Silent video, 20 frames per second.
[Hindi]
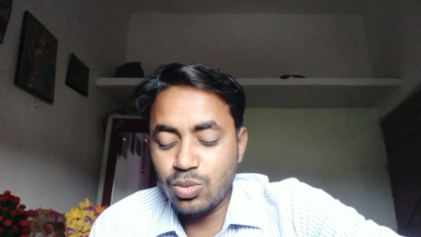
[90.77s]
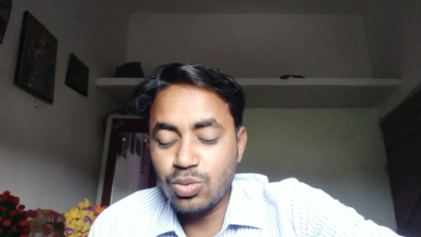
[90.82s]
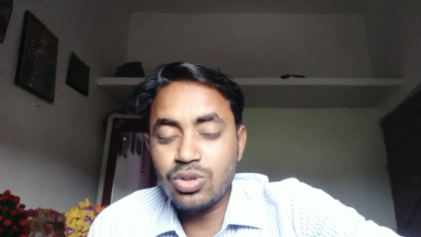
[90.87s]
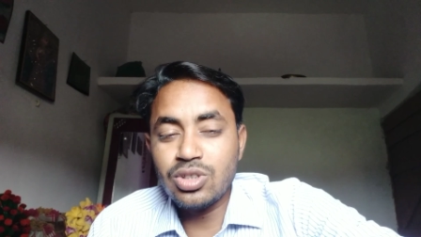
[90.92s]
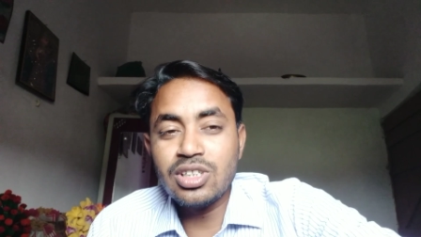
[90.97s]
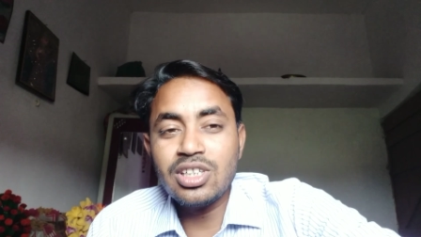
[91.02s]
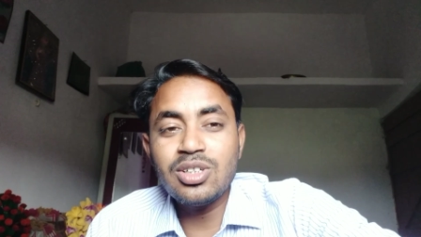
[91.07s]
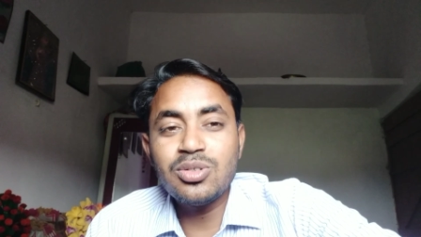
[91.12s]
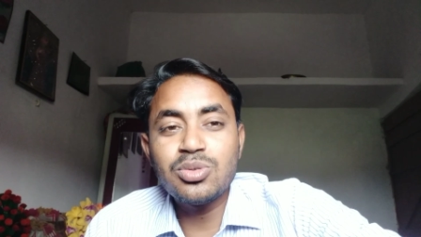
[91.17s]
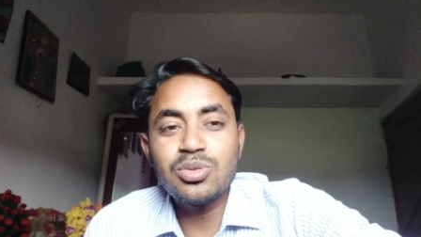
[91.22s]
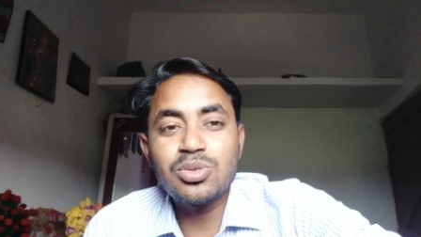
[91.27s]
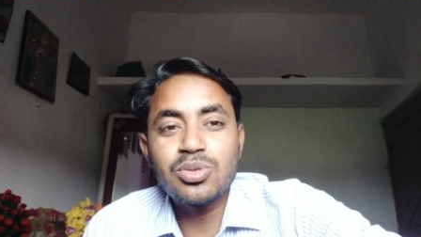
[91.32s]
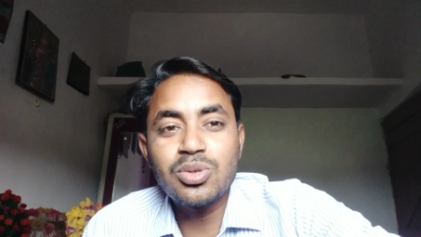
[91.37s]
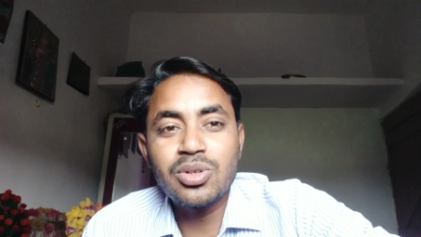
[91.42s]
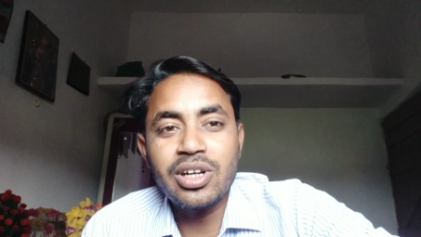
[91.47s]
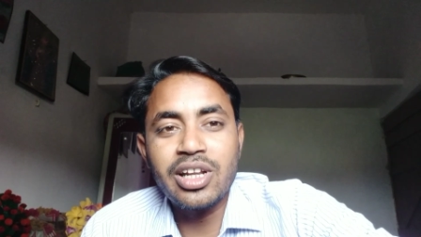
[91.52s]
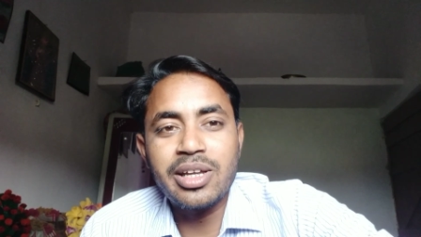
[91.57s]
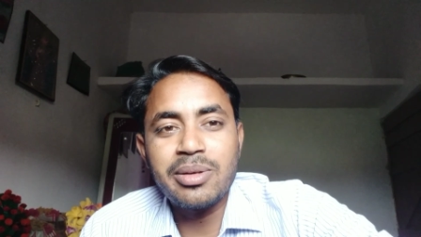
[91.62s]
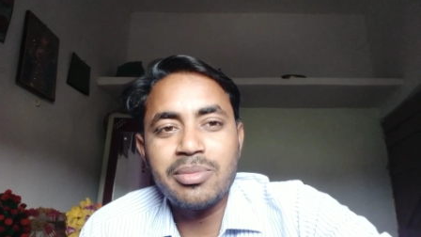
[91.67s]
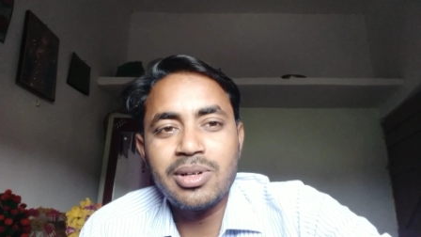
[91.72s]
उतनी उसको
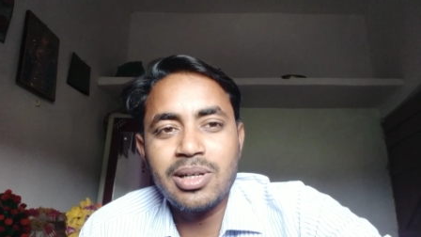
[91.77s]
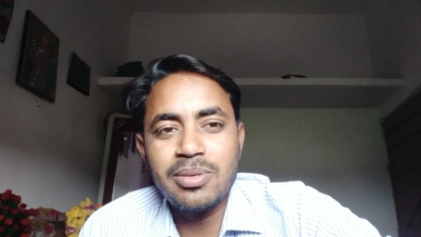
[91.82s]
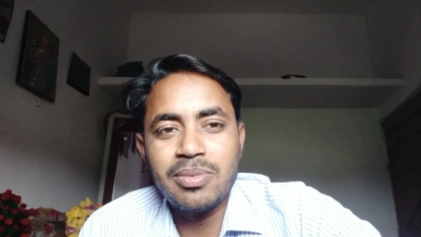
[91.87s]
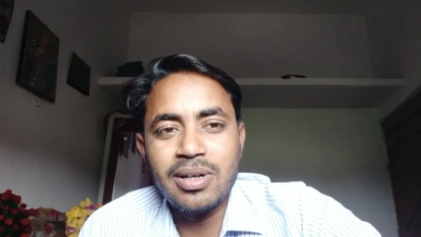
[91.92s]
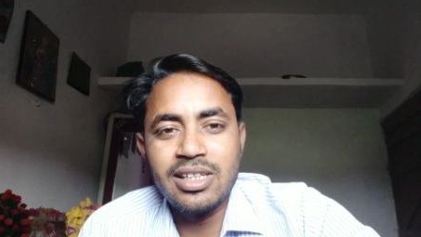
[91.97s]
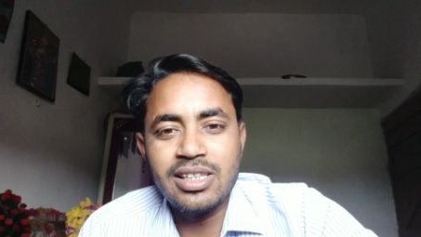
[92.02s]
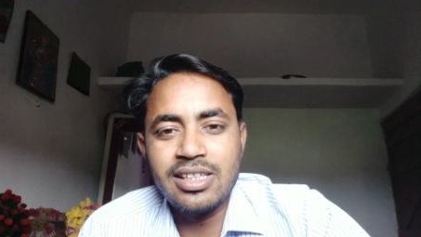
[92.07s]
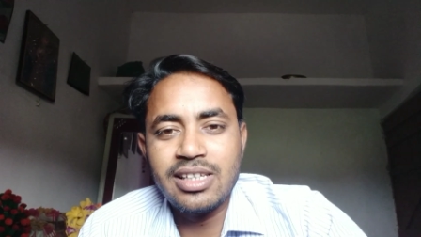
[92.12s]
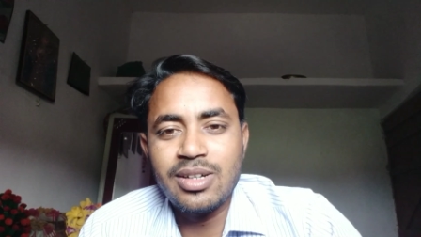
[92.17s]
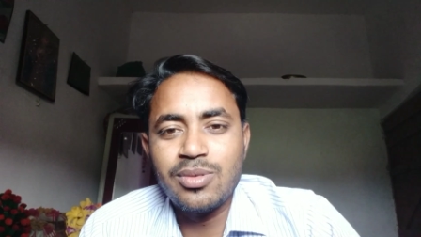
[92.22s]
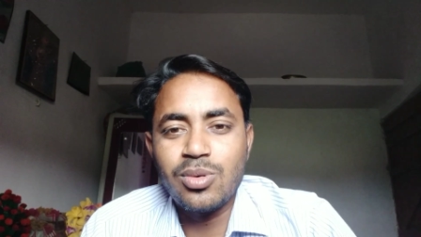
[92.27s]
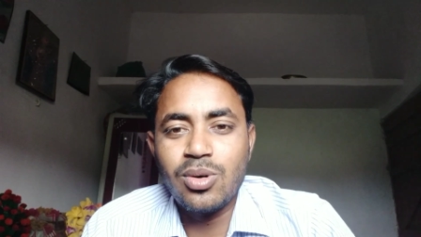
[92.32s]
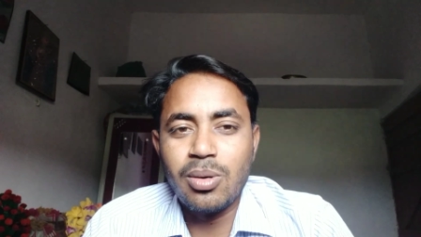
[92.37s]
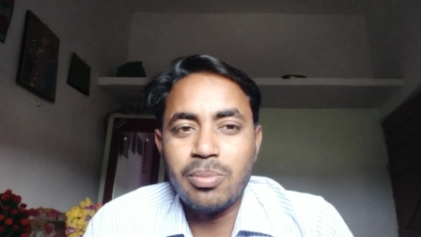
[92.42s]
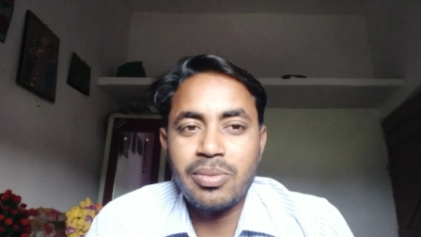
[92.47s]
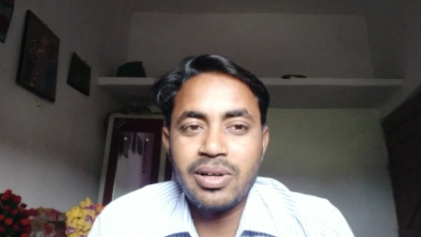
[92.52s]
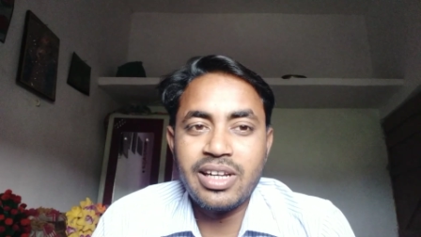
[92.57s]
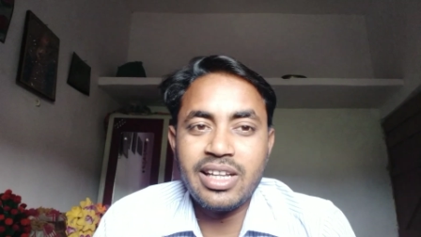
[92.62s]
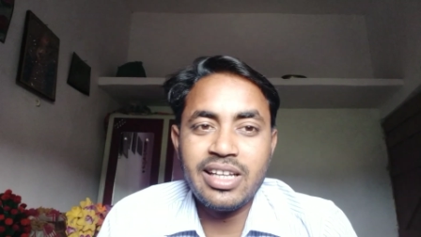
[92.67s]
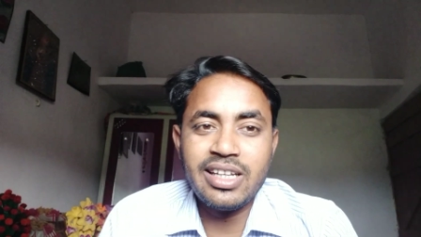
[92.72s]
नहीं मिल पाती है वो
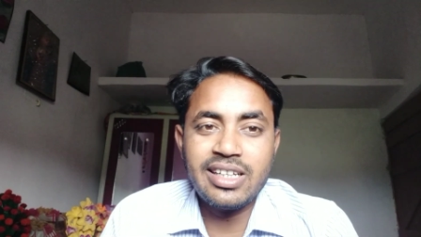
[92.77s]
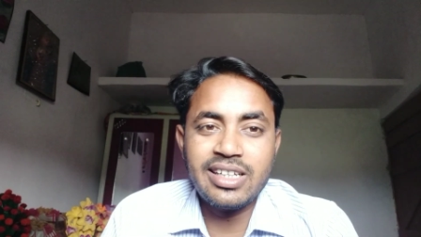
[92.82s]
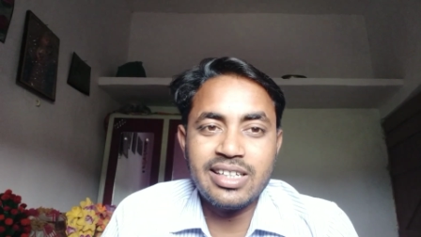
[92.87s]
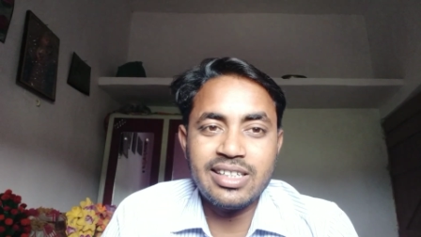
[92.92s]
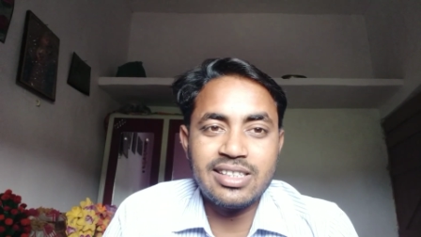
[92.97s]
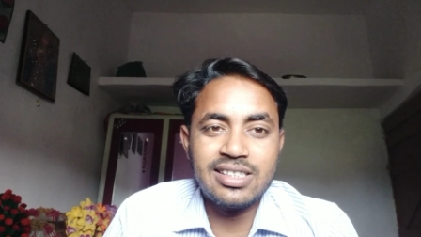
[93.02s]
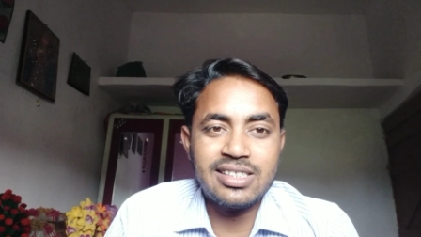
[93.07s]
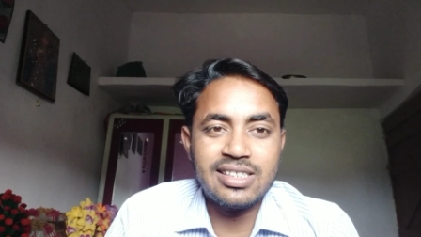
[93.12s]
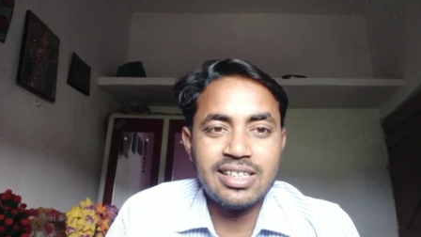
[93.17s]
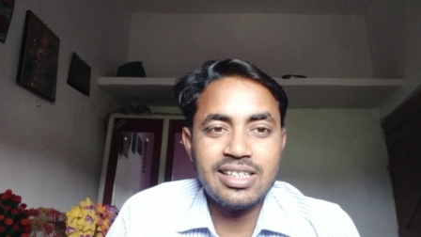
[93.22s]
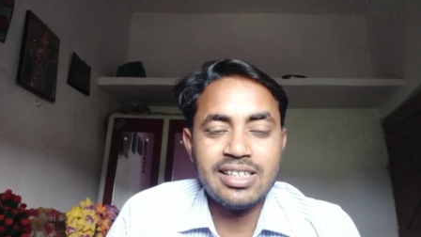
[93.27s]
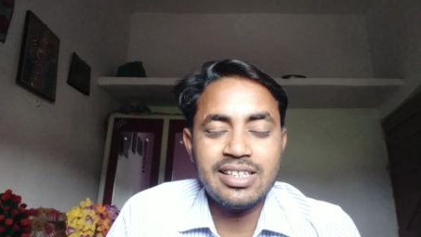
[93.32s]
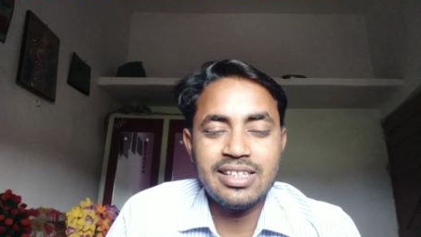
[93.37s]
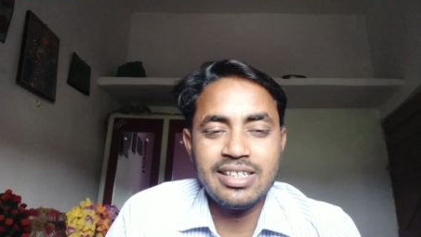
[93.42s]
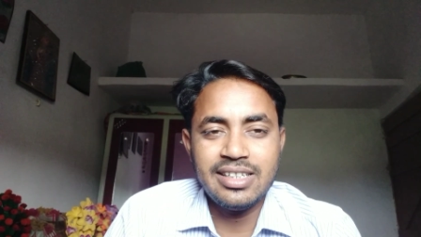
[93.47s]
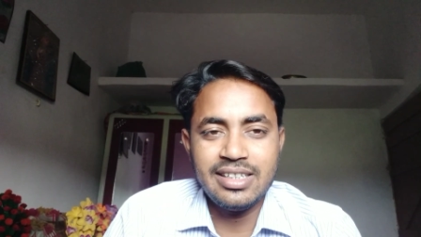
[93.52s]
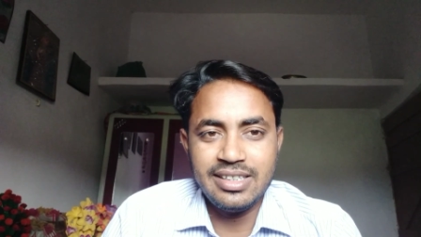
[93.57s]
अपने ही खेत से